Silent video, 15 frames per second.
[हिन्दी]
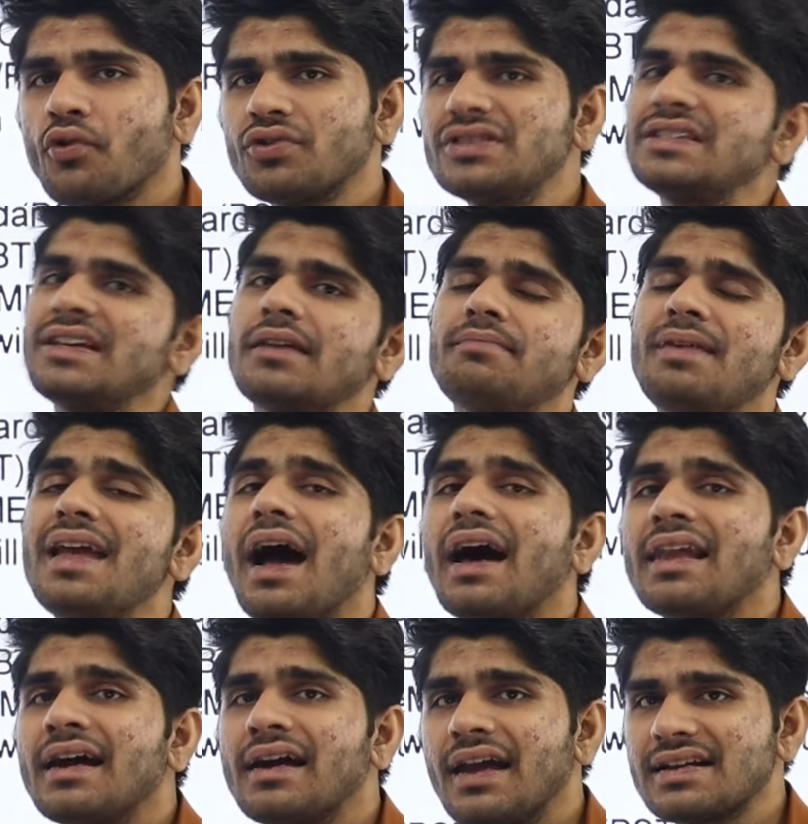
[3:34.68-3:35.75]
प्रोसीजर भी
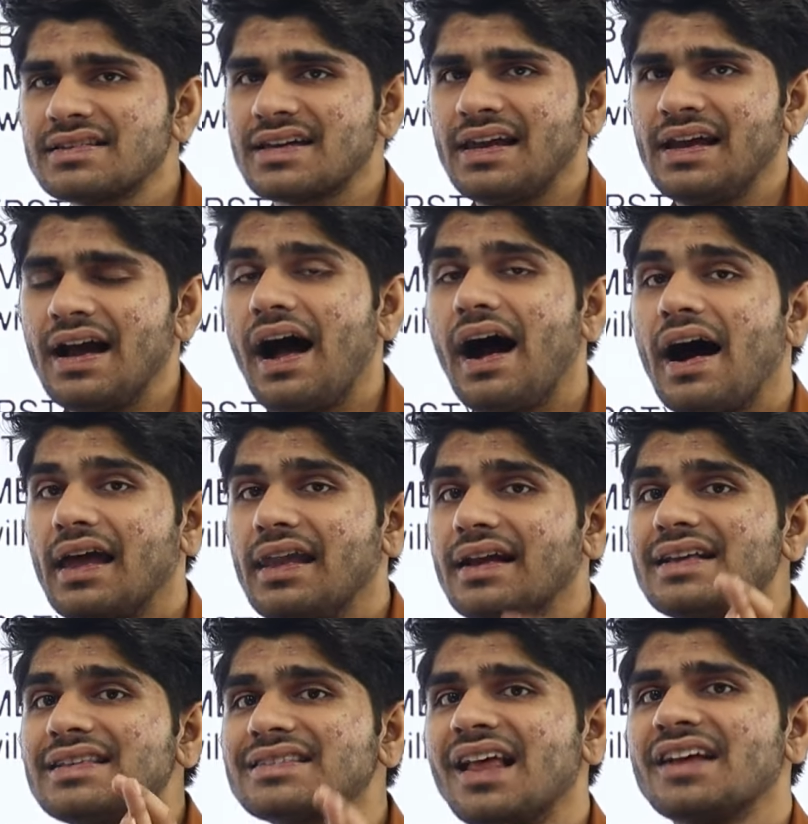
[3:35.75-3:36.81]
अलग अलग चलेगा
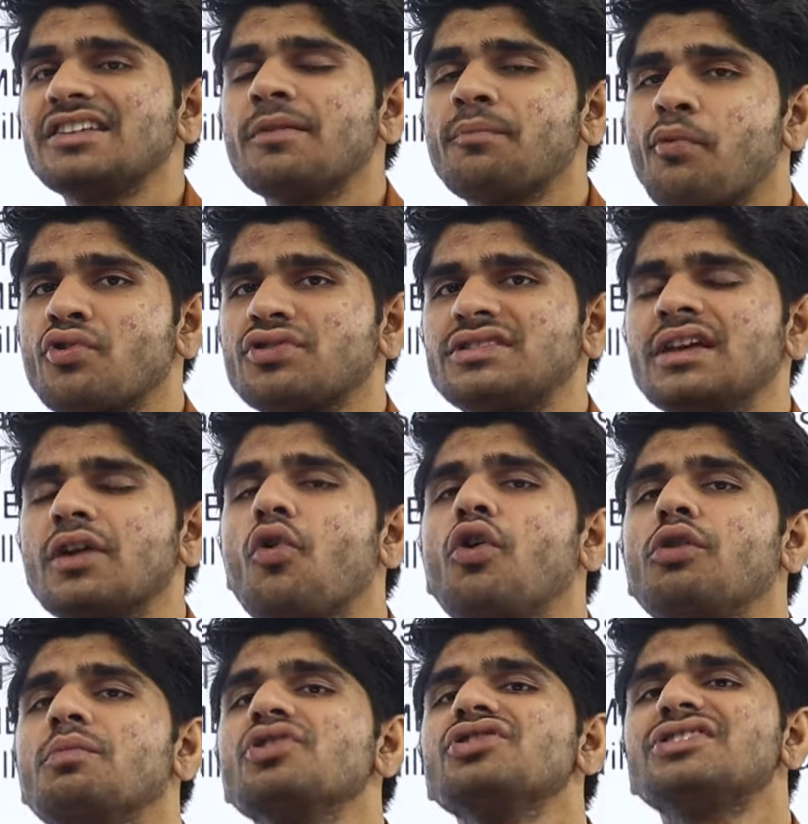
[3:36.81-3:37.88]
हालांकि सिलेक्शन प्रोसीजर
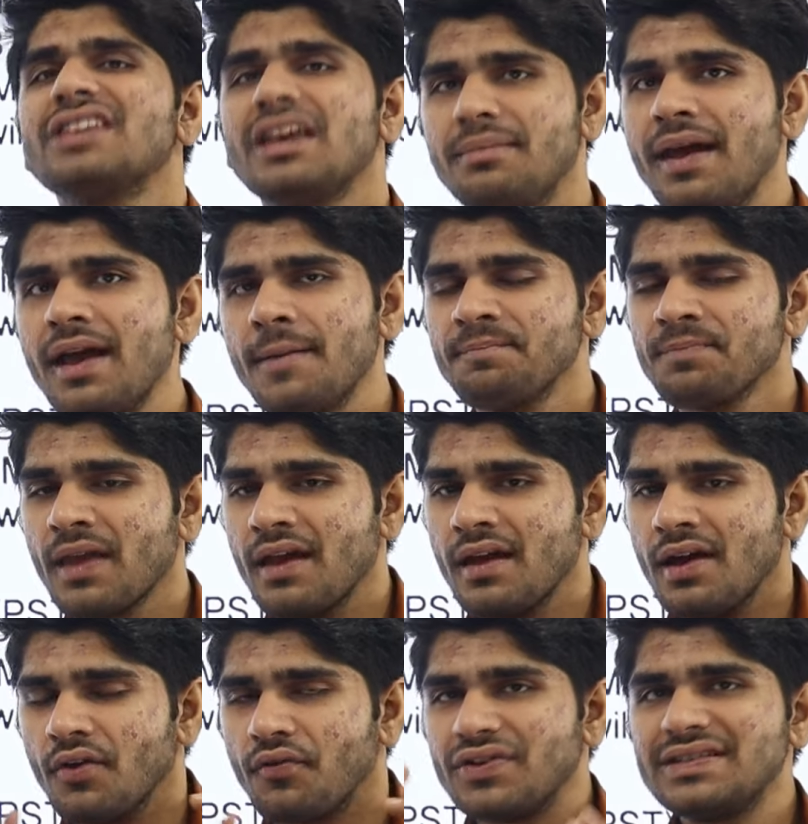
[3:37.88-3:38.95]
ऑलमोस्ट सेम है
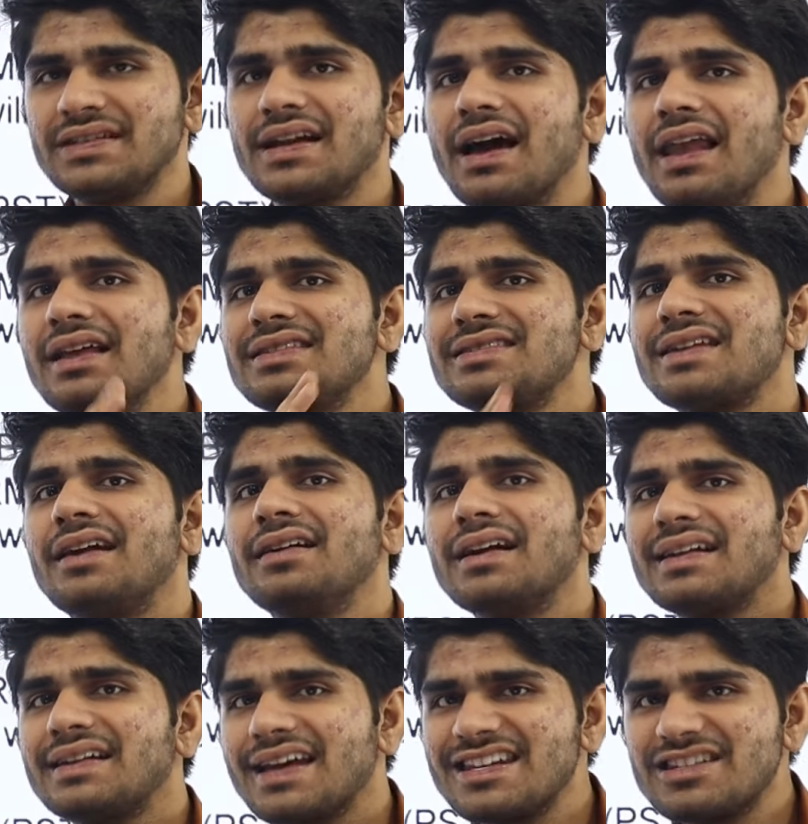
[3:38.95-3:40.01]
फिजिकल
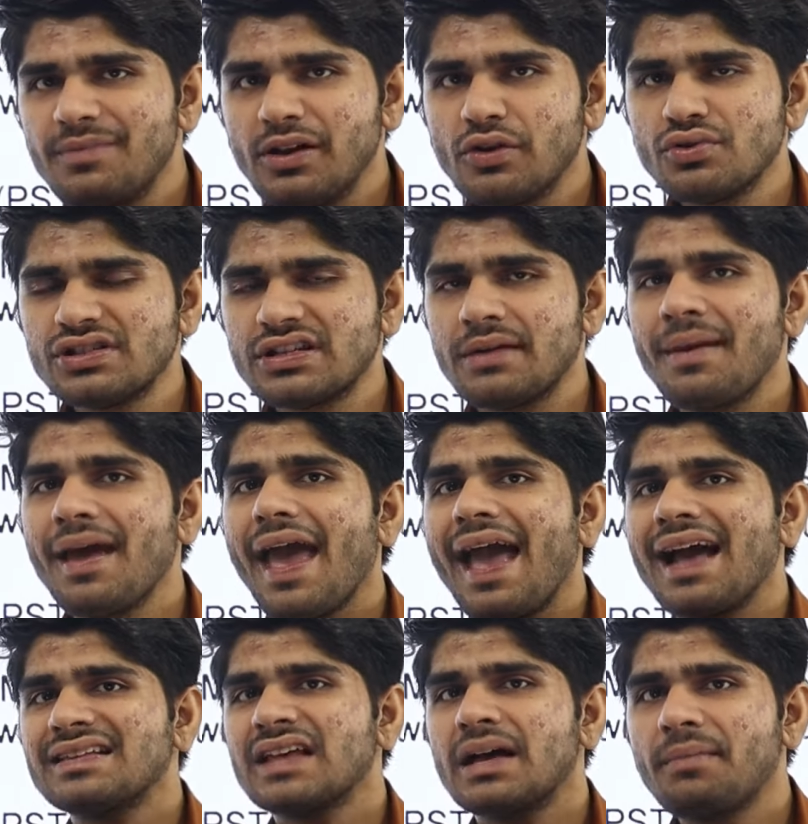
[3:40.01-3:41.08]
स्टैंडर्ड टेस्ट बिल्कुल सेम है
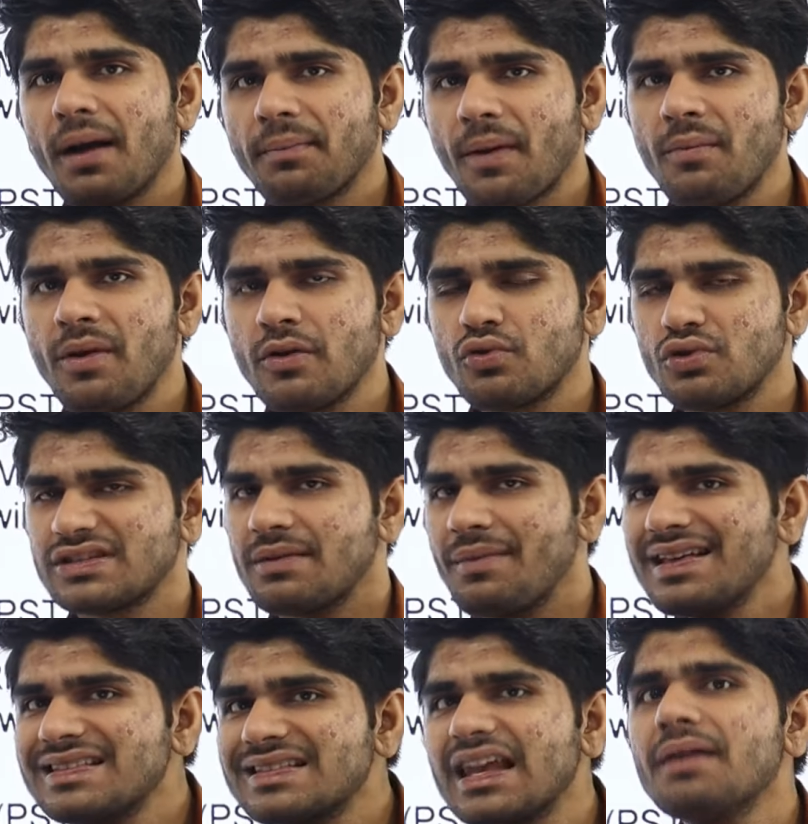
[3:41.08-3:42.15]
एग्जाम आपका बिल्कुल
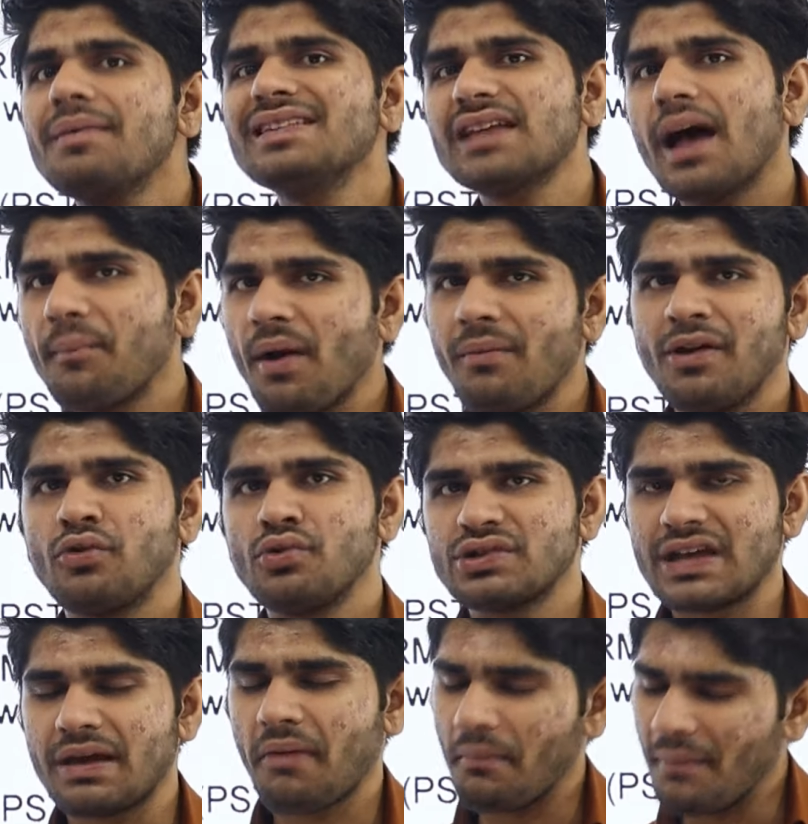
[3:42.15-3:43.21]
सेम है सिलेबस आपका बिल्कुल
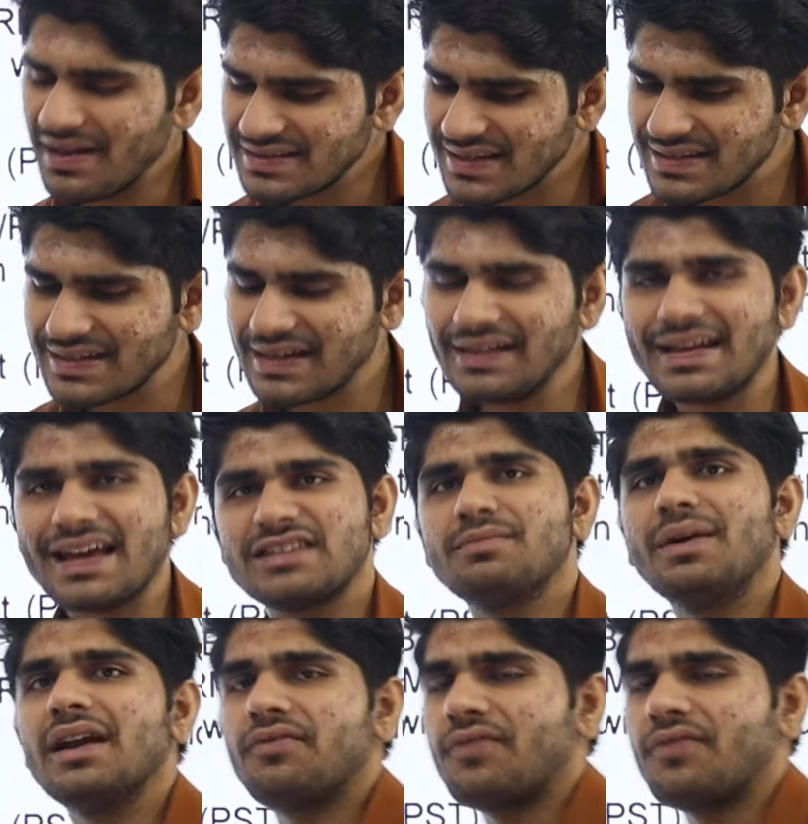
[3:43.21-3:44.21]
सेम है बस स्किल टेस्ट में